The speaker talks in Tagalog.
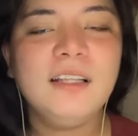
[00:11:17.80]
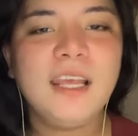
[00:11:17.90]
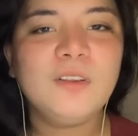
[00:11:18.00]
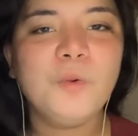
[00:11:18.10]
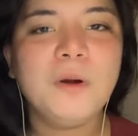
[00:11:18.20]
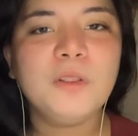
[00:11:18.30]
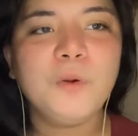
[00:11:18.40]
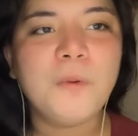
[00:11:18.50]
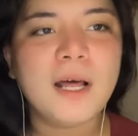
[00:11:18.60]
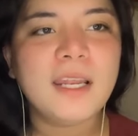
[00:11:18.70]
De
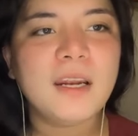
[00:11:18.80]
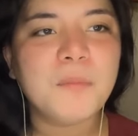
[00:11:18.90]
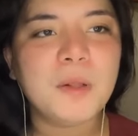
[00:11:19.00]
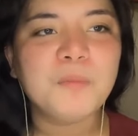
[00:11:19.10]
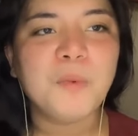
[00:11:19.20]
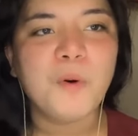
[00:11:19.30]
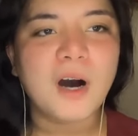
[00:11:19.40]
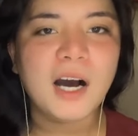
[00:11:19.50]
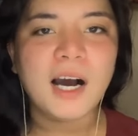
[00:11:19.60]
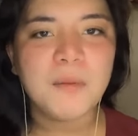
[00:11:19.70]
tuwan-tuwa na naman
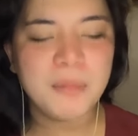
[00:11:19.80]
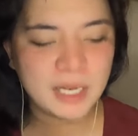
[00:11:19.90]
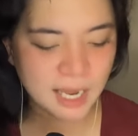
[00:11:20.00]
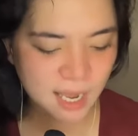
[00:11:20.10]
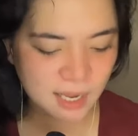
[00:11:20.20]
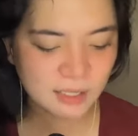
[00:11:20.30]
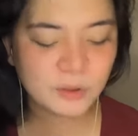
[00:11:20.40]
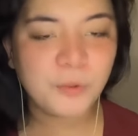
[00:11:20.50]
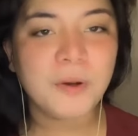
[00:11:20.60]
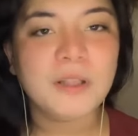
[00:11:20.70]
po ang kabila,
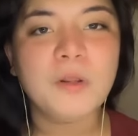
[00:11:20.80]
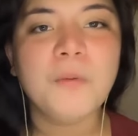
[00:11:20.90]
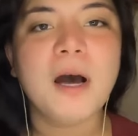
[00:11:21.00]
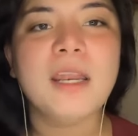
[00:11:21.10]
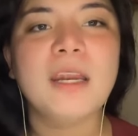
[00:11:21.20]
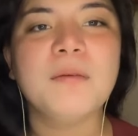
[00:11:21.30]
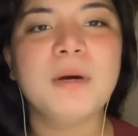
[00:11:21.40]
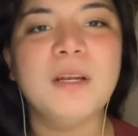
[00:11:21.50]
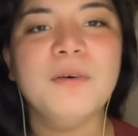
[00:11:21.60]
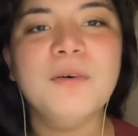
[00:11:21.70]
tuwan-tuwa na
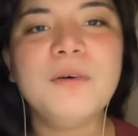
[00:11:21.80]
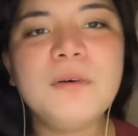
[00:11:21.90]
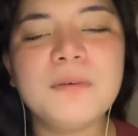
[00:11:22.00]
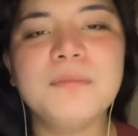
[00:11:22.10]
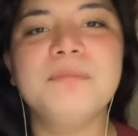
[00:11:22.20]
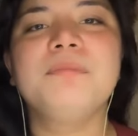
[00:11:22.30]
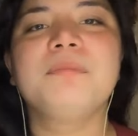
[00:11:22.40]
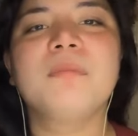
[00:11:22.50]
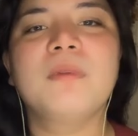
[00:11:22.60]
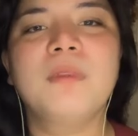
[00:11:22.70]
naman po.
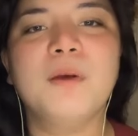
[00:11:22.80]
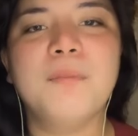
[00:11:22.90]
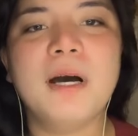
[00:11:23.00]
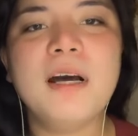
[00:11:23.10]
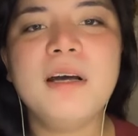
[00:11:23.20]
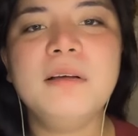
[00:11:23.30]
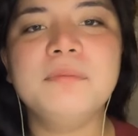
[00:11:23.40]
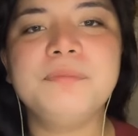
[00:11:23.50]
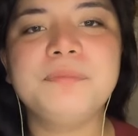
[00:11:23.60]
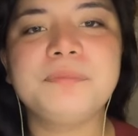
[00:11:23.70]
'Di ba?